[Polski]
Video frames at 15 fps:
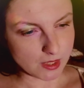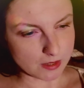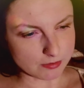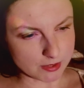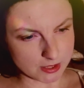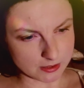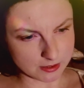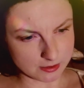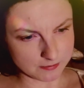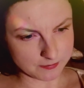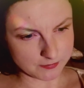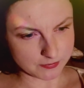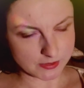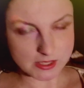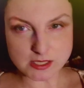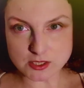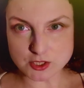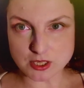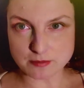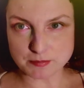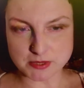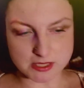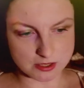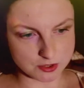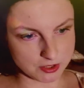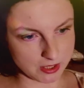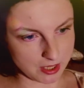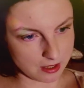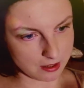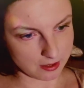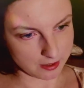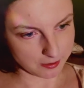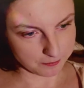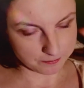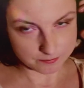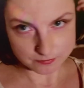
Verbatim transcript: wtedy i zaczęłam pisać dalej.